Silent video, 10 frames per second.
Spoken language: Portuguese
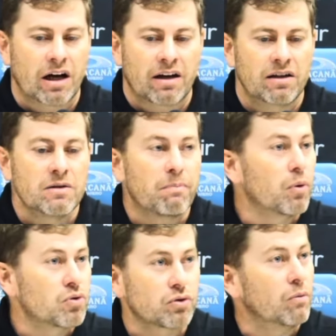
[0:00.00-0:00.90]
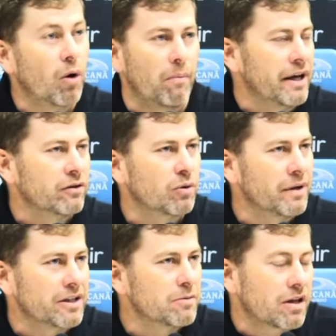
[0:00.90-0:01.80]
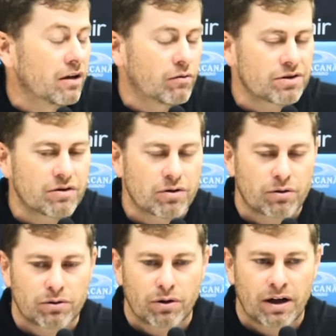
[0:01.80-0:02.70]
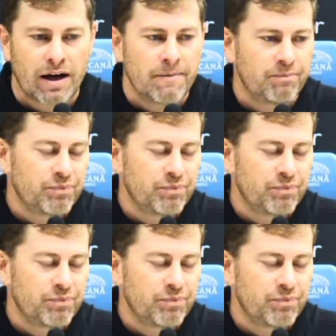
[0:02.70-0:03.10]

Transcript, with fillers: aquele impulso do momento mesmo que ele não conseguiu se controlar.